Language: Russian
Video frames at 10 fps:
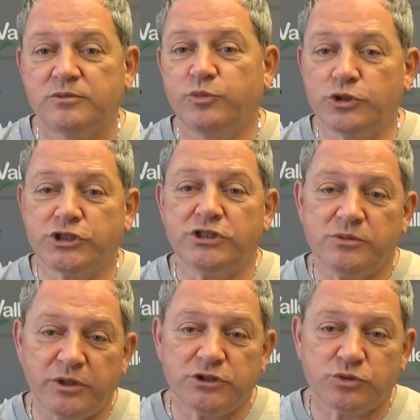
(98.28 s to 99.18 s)
Больше
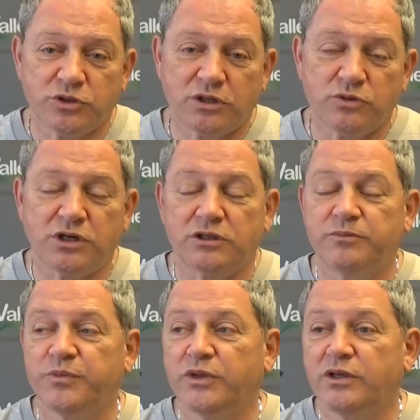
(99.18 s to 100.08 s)
или меньше, у кого как.
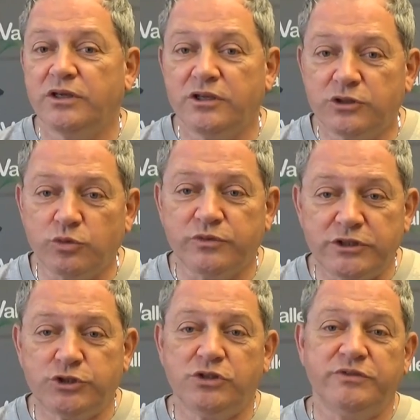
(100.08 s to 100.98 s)
И тут вы
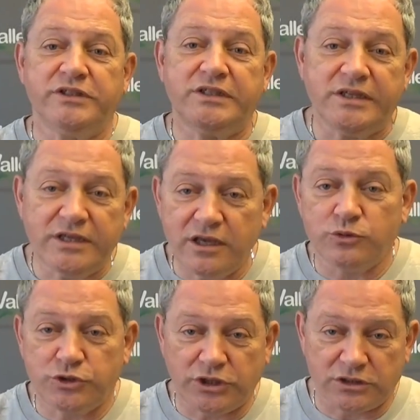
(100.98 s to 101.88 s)
еще и в лотерее
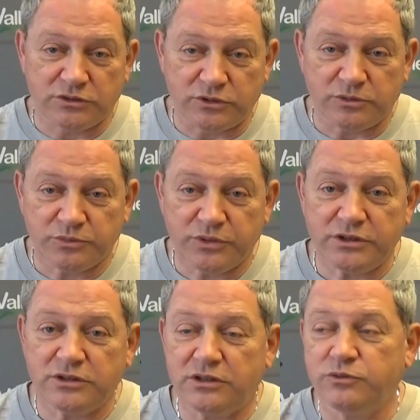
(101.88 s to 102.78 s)
участвовали.
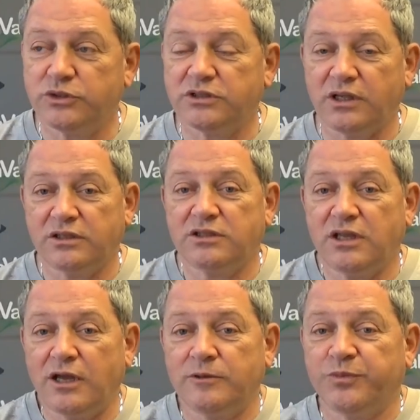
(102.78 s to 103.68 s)
Понимаете? И вот
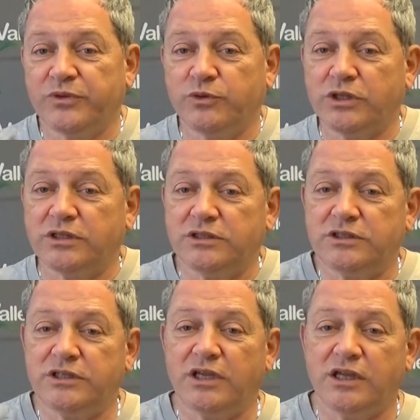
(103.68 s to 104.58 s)
тогда вот эта
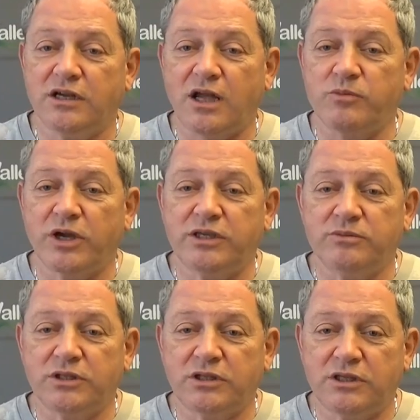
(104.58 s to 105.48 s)
лотерея, она как бы
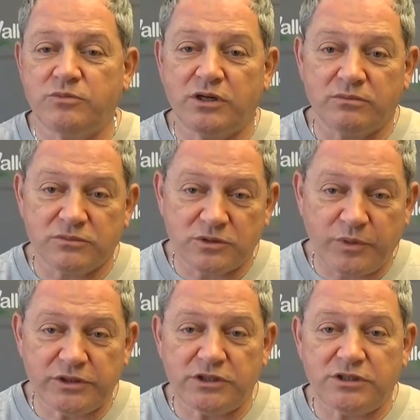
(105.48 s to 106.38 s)
каким-то таким
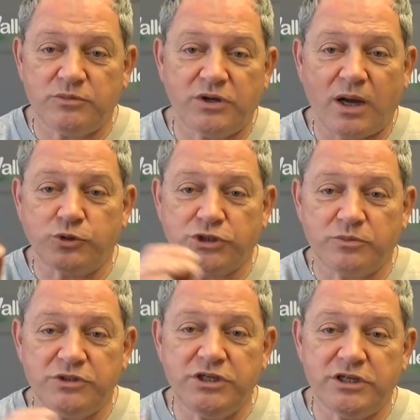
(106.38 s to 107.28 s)
дополнительным
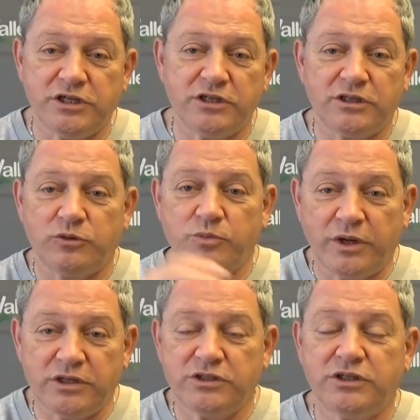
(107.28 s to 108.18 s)
камушком, гирькой такой
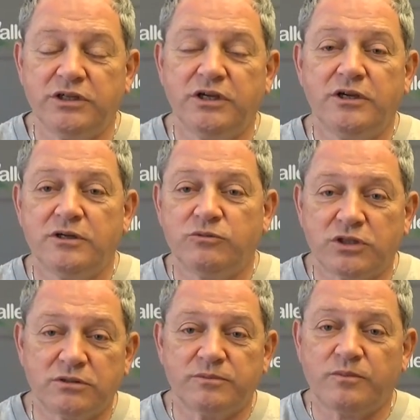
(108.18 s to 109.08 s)
маленькой,
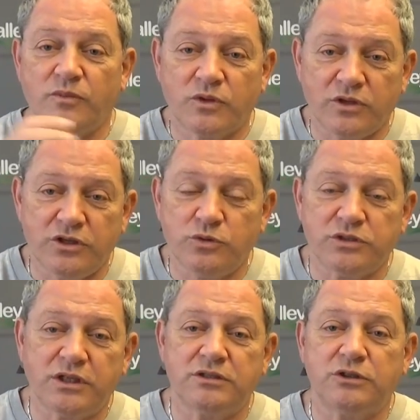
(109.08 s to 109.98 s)
вот
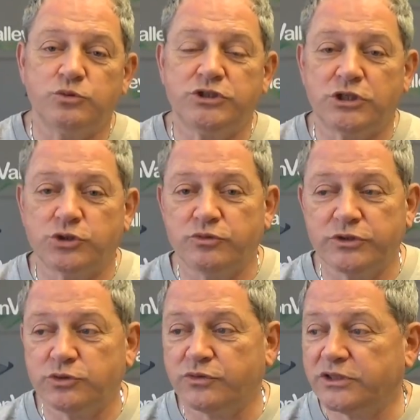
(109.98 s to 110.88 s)
идет на, на ту чашу
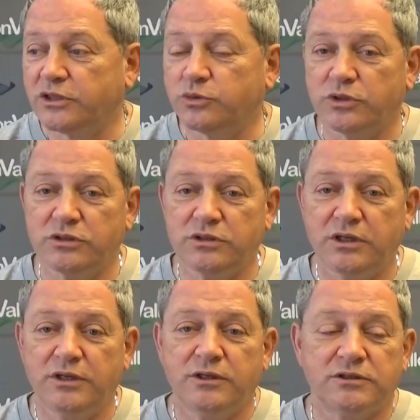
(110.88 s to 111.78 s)
весов, на
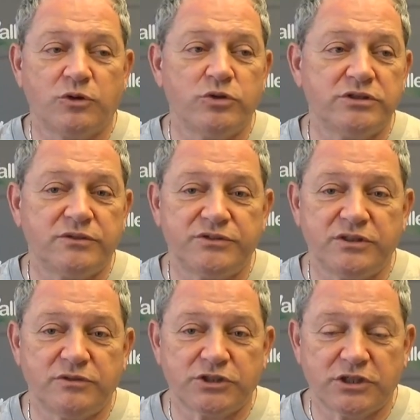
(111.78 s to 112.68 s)
которой находятся
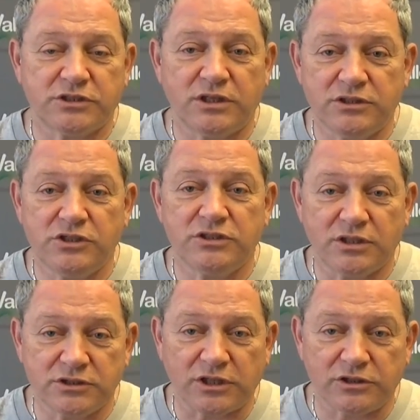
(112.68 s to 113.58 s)
все ваши остальные
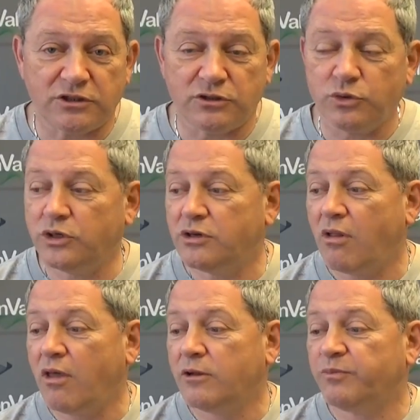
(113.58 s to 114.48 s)
недостатки. Но
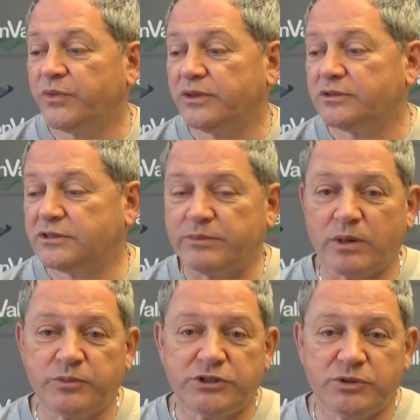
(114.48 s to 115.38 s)
э,
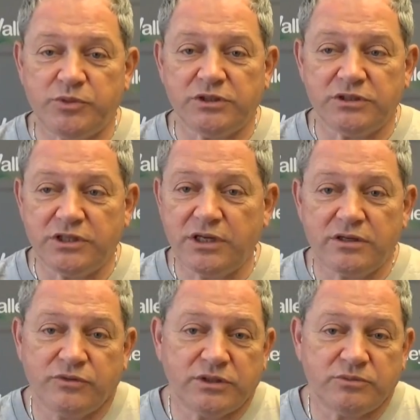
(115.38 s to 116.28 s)
сама по себе
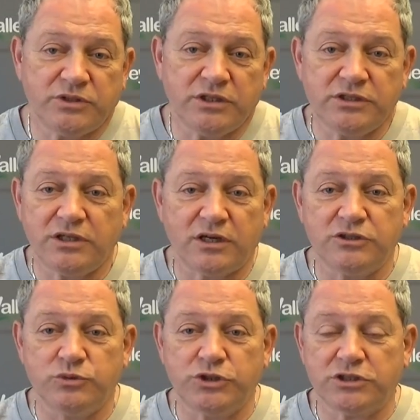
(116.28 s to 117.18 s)
лотерея в этом деле никак
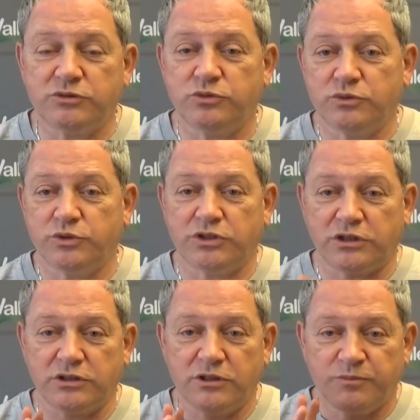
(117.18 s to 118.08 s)
не участвует вот
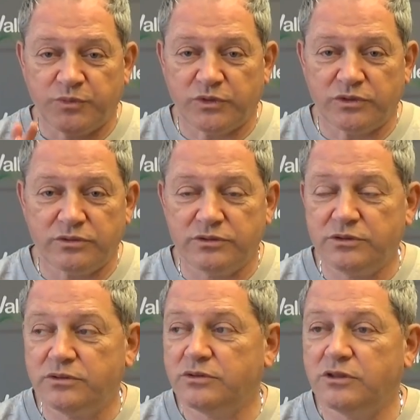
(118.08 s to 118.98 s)
так э,
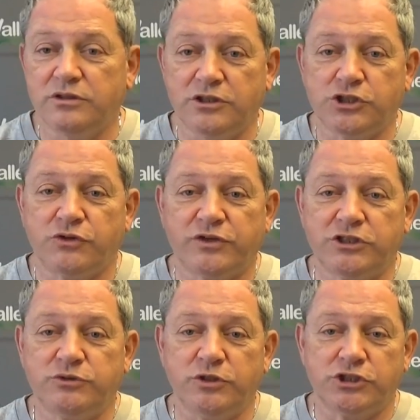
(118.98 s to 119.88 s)
в
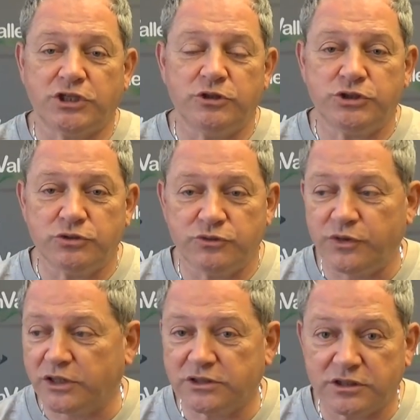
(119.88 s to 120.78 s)
качестве решающего
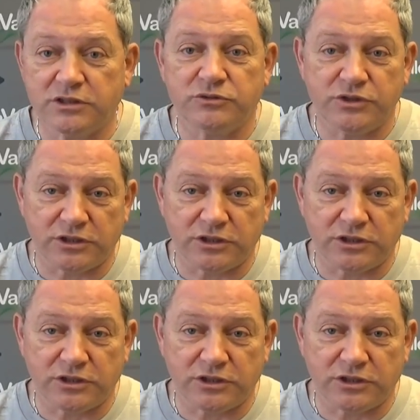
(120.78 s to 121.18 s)
фактора. Этого